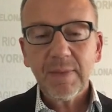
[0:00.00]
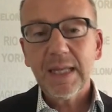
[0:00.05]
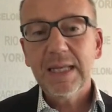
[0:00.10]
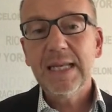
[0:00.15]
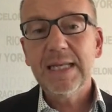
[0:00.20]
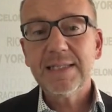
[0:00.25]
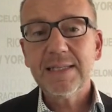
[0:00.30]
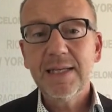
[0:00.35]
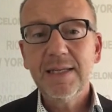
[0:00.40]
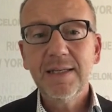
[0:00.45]

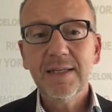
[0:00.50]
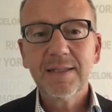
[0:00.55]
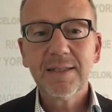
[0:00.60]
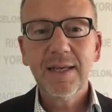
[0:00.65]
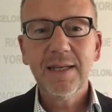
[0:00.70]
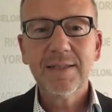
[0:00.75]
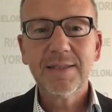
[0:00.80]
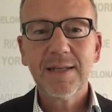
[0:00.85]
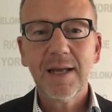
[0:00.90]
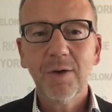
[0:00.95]
Letztendlich
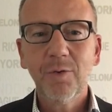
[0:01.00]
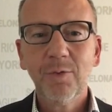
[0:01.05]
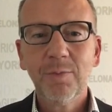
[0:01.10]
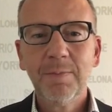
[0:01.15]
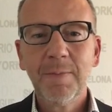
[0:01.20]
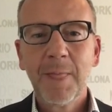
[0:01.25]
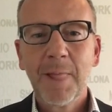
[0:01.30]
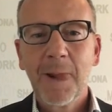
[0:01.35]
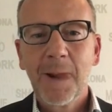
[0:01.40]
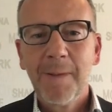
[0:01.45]
geht es
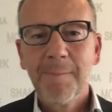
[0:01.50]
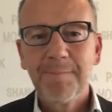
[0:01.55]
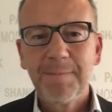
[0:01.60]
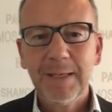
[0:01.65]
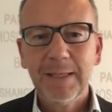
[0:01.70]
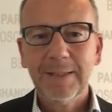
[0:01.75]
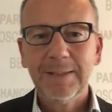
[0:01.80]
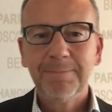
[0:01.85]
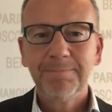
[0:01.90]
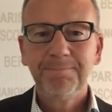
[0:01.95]
darum,
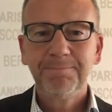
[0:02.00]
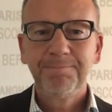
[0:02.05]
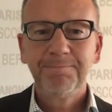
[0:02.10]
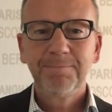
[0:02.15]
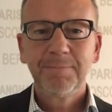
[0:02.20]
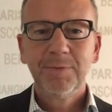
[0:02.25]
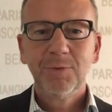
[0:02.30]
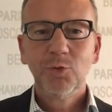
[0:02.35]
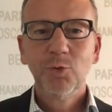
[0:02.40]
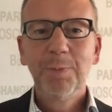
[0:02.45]
ähm,
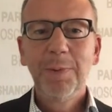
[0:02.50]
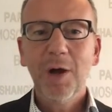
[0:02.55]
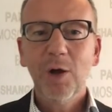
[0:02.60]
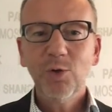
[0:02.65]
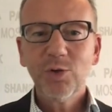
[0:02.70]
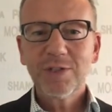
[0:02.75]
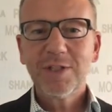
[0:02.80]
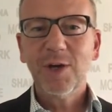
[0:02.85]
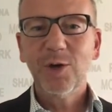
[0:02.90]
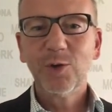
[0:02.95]
du
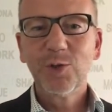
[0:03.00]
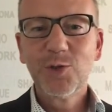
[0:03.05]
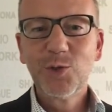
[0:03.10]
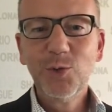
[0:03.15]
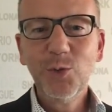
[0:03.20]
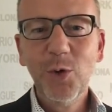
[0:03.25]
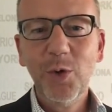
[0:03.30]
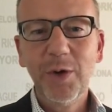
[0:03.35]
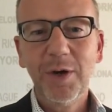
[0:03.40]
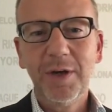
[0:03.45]
brauchst auch
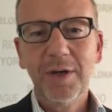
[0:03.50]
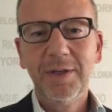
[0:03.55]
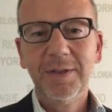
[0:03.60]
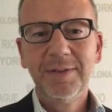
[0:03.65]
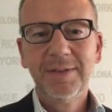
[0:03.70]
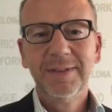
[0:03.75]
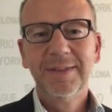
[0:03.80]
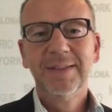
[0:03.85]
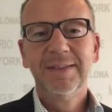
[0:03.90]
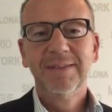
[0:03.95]
Zuhörer.
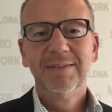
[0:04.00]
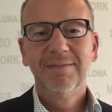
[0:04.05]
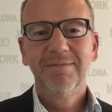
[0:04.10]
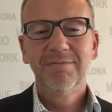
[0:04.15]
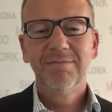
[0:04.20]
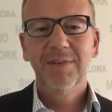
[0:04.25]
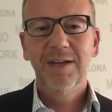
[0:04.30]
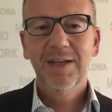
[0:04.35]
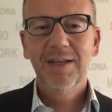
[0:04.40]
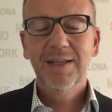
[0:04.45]

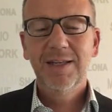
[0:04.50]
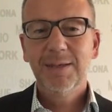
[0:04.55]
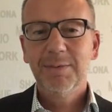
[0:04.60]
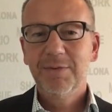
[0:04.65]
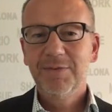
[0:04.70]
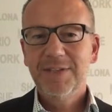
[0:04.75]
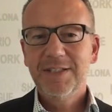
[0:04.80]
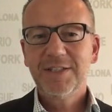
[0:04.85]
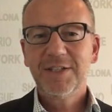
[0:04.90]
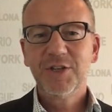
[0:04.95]
Weil ich
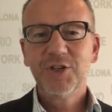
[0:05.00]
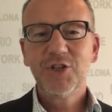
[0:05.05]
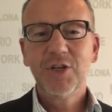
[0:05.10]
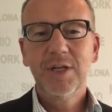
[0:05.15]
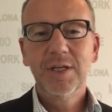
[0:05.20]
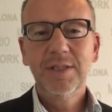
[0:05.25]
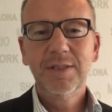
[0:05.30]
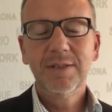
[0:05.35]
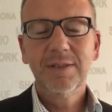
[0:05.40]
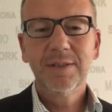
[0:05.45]
habe
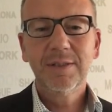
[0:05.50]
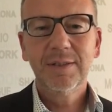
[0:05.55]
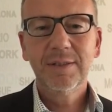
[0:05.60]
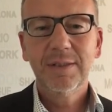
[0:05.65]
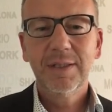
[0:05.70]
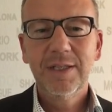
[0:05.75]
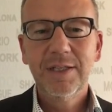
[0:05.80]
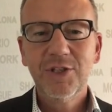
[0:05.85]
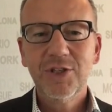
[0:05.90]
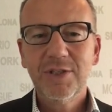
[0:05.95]
festgestellt, äh,
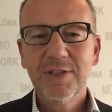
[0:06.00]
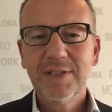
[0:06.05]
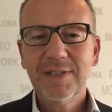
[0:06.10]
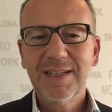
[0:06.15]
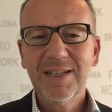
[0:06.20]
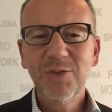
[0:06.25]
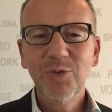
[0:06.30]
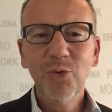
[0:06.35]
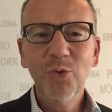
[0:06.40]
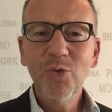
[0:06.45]
es
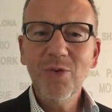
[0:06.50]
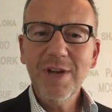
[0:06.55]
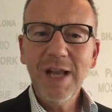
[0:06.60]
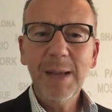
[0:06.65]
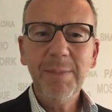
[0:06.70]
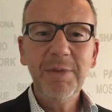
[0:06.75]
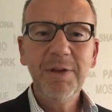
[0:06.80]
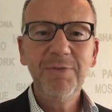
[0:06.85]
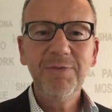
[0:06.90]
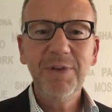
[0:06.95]
sind
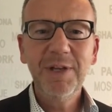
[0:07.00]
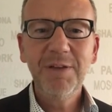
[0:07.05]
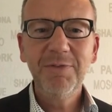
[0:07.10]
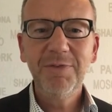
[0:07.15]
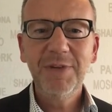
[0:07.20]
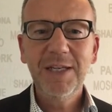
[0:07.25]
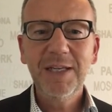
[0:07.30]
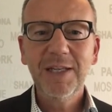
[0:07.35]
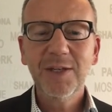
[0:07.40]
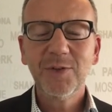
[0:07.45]
unheimlich viele
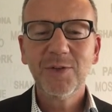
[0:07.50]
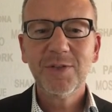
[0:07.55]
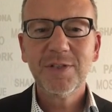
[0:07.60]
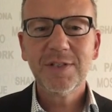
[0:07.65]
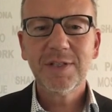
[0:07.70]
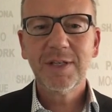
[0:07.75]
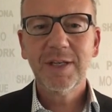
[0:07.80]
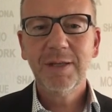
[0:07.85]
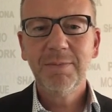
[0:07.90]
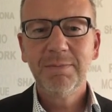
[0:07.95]

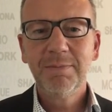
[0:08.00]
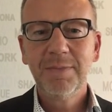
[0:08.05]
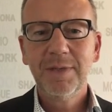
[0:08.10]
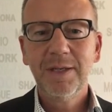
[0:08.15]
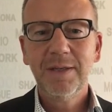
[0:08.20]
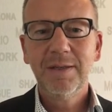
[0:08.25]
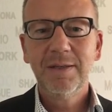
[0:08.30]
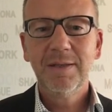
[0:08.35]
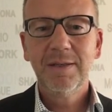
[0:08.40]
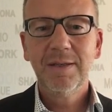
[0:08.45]
Videos im,
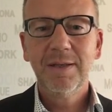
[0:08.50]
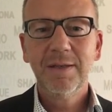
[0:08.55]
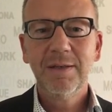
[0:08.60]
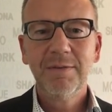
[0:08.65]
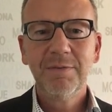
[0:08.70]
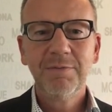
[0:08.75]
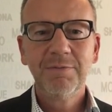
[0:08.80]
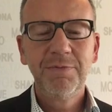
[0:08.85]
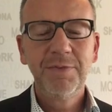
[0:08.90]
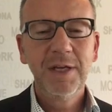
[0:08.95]
in,
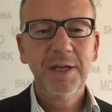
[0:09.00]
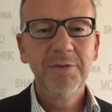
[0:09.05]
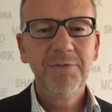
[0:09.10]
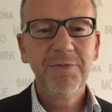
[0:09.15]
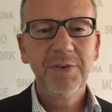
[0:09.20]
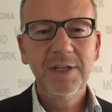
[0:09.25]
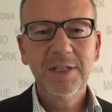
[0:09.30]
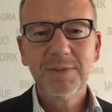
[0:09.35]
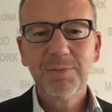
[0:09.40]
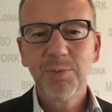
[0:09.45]
in, in,
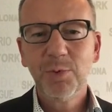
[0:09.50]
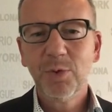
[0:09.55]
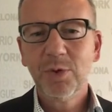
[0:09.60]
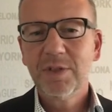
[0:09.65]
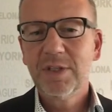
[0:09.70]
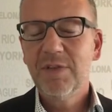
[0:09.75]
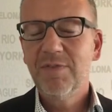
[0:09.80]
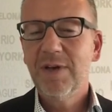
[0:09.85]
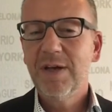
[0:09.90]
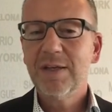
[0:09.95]

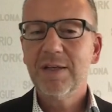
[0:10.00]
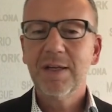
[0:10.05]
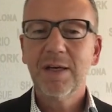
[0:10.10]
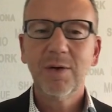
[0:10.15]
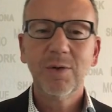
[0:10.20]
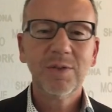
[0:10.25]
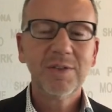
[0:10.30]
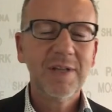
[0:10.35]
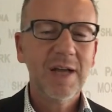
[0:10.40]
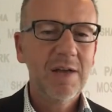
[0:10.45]
Facebook, die werden
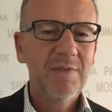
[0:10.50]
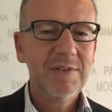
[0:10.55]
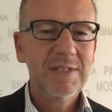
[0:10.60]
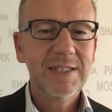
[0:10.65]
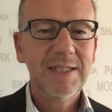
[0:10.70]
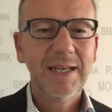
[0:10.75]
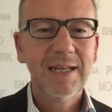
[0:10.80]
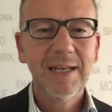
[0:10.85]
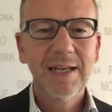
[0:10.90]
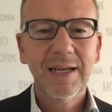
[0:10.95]
auch
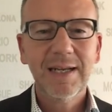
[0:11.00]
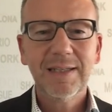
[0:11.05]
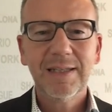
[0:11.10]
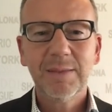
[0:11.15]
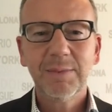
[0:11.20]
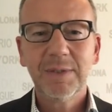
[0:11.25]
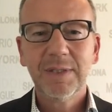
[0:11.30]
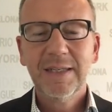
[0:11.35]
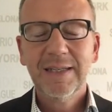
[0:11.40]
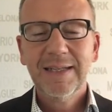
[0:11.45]
teilweise geliked,
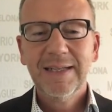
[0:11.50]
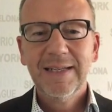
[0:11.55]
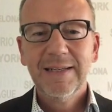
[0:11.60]
aber